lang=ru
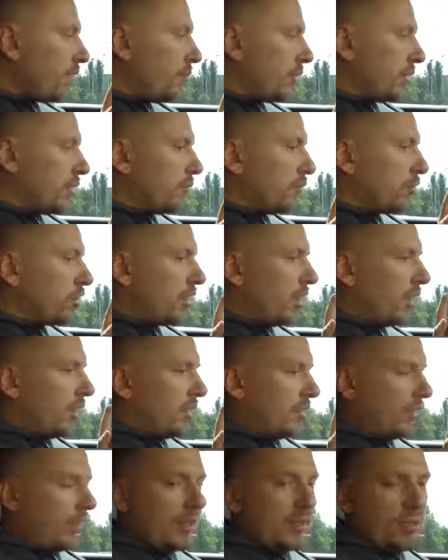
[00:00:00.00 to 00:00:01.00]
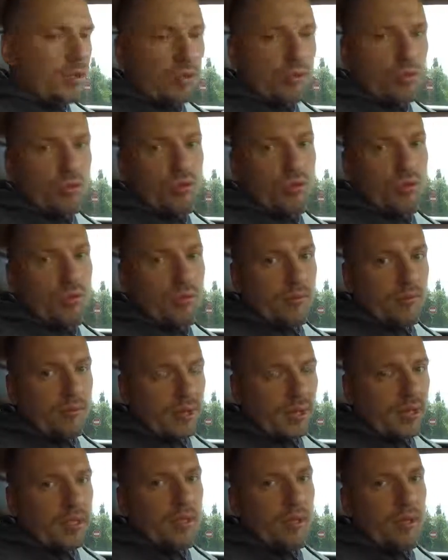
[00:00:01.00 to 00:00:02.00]
Потому что я сужу,
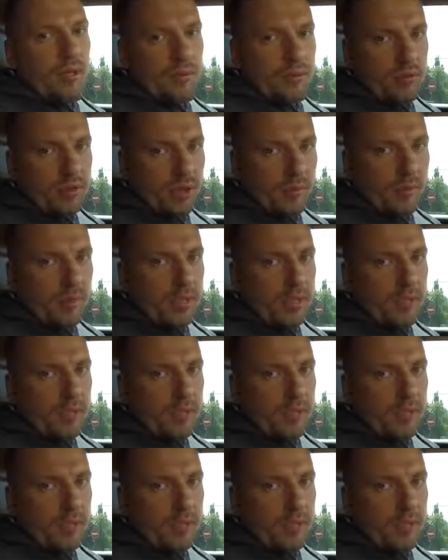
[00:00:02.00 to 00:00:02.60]
все знают, чем я